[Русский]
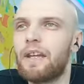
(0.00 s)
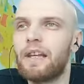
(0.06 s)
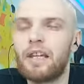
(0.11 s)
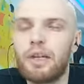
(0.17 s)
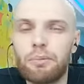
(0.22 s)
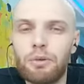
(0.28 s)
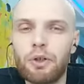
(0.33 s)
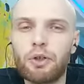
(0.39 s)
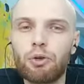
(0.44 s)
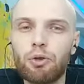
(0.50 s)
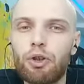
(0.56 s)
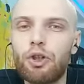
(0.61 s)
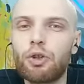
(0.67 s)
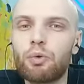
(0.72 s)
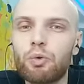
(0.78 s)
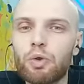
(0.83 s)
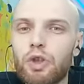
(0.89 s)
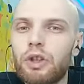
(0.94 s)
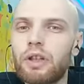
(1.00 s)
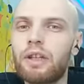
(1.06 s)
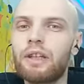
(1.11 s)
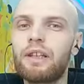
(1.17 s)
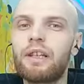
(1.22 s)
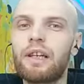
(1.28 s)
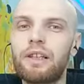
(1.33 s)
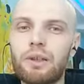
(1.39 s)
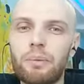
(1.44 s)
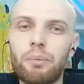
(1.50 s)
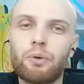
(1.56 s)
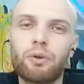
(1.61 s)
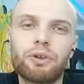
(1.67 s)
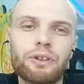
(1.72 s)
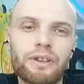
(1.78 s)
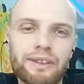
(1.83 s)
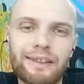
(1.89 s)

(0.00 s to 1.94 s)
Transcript: им никто не нужен, они просто